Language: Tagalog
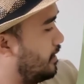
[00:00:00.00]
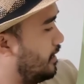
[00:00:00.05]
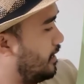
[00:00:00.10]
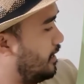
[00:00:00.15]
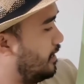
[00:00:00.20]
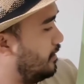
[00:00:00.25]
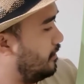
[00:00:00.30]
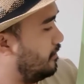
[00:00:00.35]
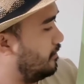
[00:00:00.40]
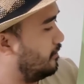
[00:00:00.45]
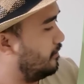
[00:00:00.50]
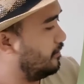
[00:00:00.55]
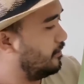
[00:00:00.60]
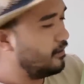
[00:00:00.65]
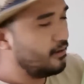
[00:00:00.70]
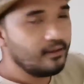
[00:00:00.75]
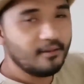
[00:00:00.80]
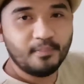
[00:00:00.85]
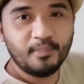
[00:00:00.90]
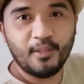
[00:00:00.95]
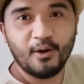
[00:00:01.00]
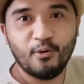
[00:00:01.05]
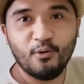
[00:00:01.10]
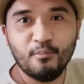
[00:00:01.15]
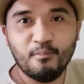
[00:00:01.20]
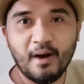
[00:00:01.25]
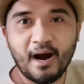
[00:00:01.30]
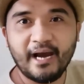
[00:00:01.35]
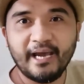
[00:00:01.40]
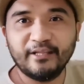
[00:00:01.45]
Yan.
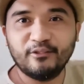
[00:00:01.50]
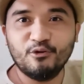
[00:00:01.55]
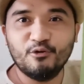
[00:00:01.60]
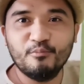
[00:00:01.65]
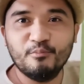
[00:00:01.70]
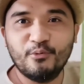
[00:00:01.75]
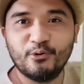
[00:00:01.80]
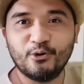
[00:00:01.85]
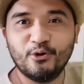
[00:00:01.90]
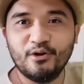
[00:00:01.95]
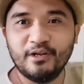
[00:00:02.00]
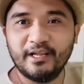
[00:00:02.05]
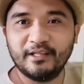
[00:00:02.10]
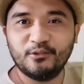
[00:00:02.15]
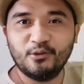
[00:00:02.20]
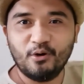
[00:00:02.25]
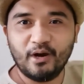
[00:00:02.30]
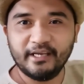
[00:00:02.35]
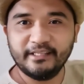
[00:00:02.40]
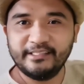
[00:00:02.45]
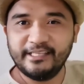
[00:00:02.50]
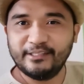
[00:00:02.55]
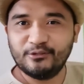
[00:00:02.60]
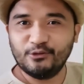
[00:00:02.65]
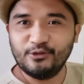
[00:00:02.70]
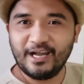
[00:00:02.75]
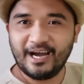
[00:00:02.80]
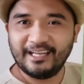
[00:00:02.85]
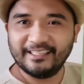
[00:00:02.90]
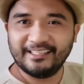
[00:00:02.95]
Naku, baka itong burol na to ay
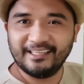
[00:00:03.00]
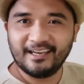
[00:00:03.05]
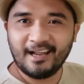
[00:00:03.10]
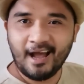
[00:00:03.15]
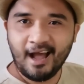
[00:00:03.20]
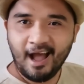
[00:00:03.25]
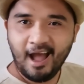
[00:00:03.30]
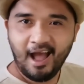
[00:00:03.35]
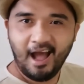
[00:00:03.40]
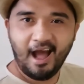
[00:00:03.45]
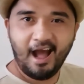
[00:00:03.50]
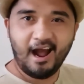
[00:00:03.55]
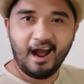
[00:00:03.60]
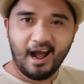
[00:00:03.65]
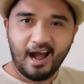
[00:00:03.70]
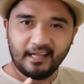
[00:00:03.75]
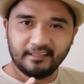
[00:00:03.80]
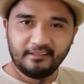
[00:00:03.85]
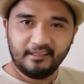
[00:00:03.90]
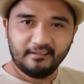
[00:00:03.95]
dito nakatira ang